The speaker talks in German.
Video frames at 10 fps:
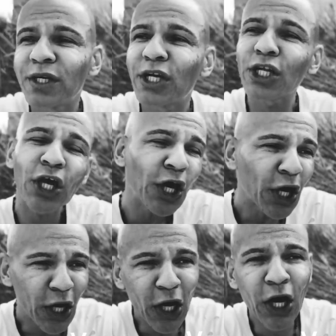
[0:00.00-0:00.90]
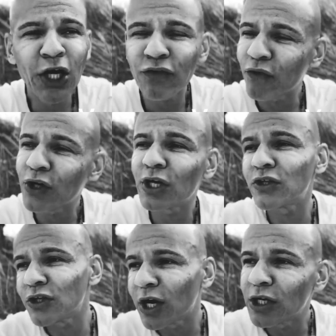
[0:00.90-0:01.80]
gedacht, ah, ich würde
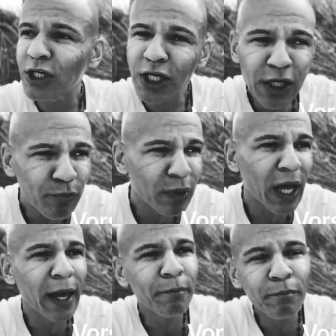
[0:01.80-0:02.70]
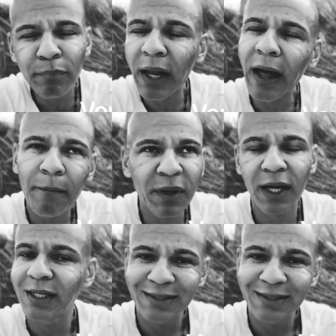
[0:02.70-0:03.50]
jetzt gerne liegen bleiben, bla bla.